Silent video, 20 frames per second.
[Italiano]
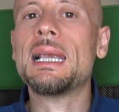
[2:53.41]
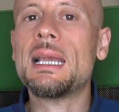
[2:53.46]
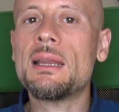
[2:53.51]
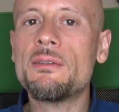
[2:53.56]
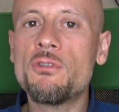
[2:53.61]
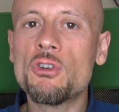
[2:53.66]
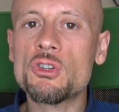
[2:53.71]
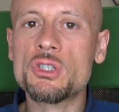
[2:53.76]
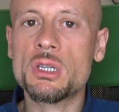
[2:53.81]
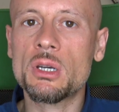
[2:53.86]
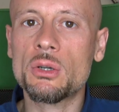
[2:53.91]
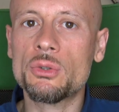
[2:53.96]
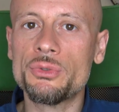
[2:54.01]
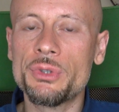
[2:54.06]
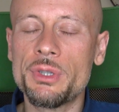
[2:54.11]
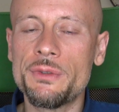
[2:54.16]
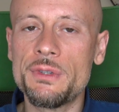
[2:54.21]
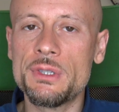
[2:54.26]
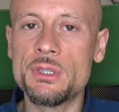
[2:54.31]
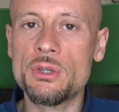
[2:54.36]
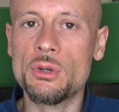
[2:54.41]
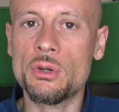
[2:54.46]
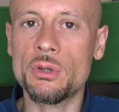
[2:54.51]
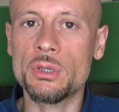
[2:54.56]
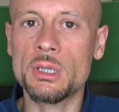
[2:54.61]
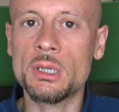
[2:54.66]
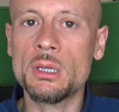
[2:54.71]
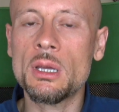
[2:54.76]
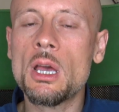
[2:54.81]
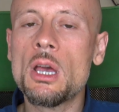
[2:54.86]
Le vostre
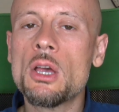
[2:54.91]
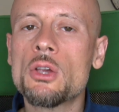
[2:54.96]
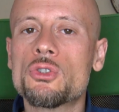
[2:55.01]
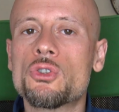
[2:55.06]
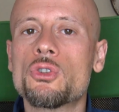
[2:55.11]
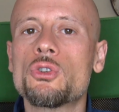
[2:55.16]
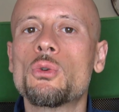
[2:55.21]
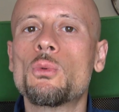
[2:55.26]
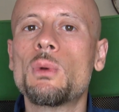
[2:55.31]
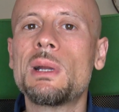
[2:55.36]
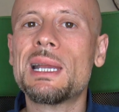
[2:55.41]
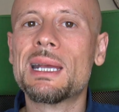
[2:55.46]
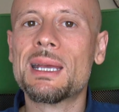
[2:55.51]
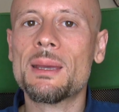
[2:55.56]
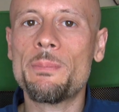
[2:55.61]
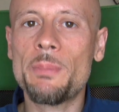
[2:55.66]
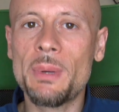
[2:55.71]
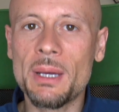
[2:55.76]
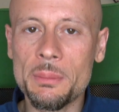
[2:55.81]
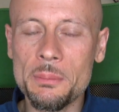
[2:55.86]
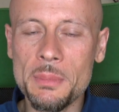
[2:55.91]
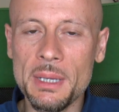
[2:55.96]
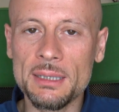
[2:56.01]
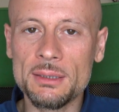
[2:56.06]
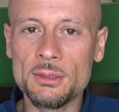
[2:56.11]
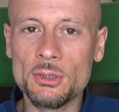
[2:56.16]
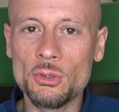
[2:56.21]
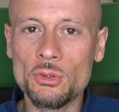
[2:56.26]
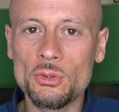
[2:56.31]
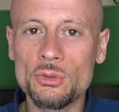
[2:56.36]
condivisioni sono quelle che
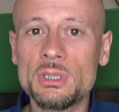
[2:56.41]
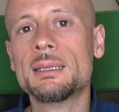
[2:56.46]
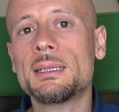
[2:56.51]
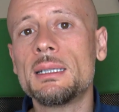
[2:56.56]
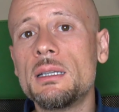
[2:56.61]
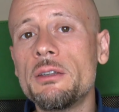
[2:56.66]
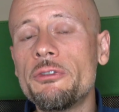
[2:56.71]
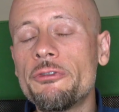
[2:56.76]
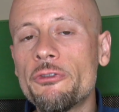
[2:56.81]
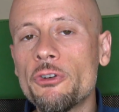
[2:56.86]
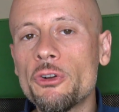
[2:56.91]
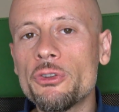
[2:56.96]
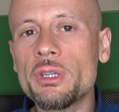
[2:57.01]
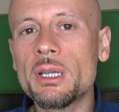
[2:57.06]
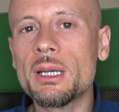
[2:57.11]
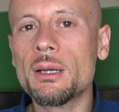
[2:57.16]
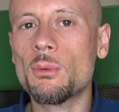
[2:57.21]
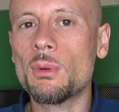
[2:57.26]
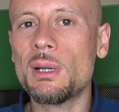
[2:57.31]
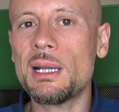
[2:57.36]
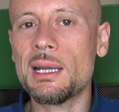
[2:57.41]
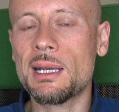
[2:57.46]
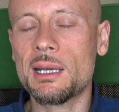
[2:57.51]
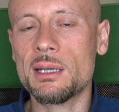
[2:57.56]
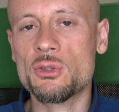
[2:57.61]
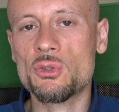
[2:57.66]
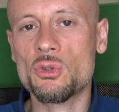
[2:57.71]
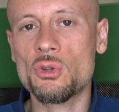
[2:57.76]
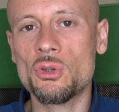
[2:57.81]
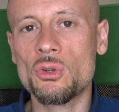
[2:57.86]
permettono di diffondere quelle
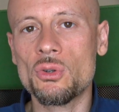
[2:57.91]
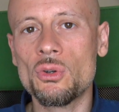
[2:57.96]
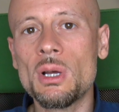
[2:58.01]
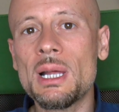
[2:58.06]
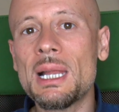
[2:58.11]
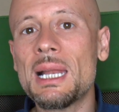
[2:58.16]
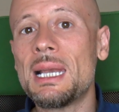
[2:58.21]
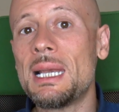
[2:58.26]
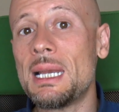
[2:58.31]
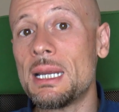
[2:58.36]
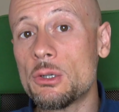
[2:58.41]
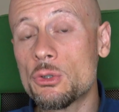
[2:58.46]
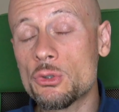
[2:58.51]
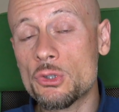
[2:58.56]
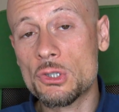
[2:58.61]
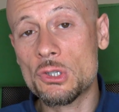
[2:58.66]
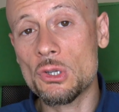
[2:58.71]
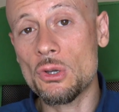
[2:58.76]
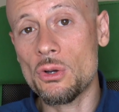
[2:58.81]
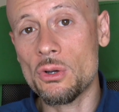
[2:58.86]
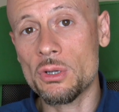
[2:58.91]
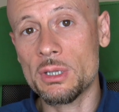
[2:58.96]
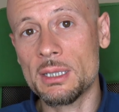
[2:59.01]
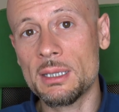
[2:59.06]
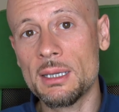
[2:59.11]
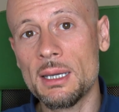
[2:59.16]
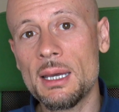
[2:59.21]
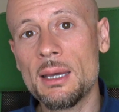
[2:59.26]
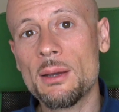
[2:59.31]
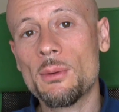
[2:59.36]
che sono le nozioni,
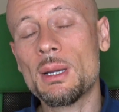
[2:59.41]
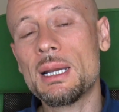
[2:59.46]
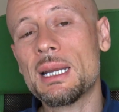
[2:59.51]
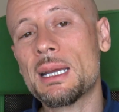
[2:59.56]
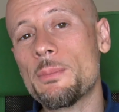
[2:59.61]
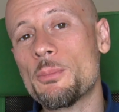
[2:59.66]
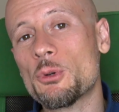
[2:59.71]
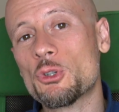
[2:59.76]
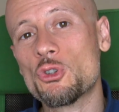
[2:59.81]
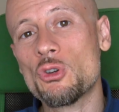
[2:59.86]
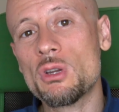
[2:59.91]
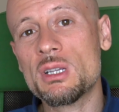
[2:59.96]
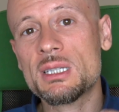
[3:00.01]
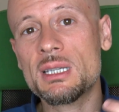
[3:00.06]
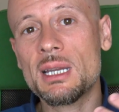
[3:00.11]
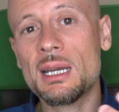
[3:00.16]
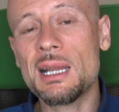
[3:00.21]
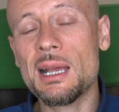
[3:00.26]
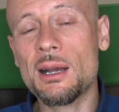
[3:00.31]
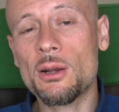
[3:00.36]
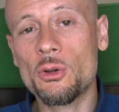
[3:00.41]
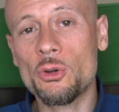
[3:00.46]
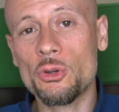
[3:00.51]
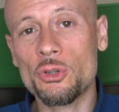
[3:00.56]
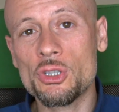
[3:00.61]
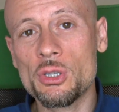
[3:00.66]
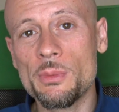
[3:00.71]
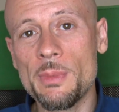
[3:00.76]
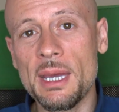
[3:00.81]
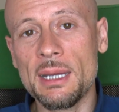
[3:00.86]
quelli che possono essere gli
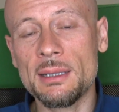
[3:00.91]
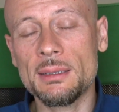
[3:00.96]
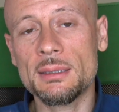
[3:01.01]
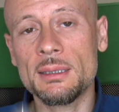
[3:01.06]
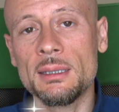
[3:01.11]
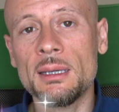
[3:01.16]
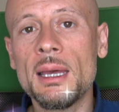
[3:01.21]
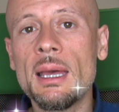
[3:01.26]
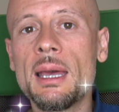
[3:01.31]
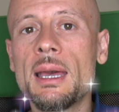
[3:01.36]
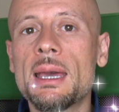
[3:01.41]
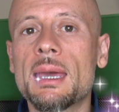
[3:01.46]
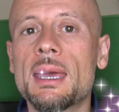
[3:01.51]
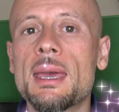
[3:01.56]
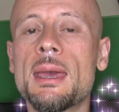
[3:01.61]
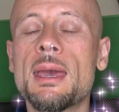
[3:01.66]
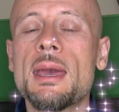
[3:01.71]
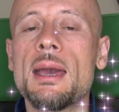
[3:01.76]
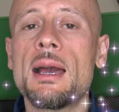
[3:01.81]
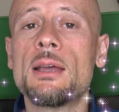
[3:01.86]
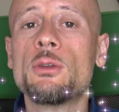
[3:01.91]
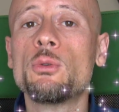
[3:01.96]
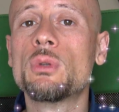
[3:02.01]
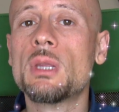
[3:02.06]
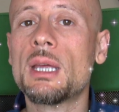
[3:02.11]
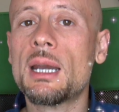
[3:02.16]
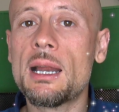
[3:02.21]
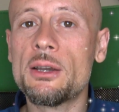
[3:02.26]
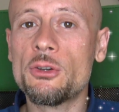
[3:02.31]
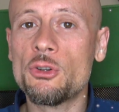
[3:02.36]
accorgimenti che
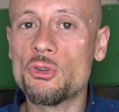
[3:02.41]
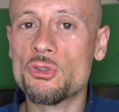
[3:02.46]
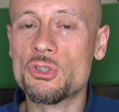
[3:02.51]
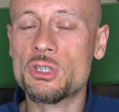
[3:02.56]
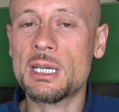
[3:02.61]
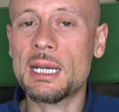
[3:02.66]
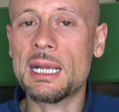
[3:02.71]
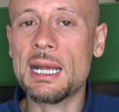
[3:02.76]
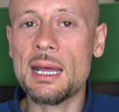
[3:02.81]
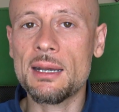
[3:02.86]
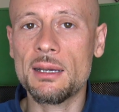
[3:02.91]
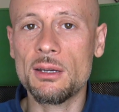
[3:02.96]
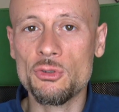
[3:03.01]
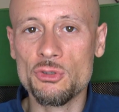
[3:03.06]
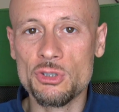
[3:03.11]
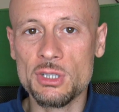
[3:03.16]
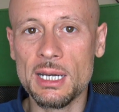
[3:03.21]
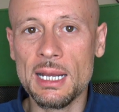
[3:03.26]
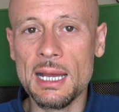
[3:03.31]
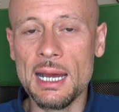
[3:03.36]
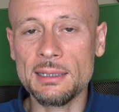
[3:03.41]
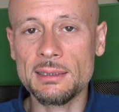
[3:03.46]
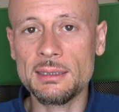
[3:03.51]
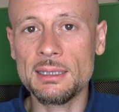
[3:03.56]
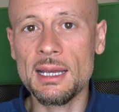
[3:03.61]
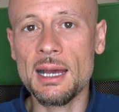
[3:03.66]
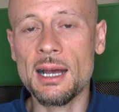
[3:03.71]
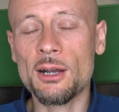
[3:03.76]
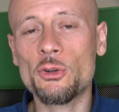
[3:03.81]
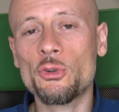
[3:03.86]
aiuteranno i nostri cani e i nostri gatti a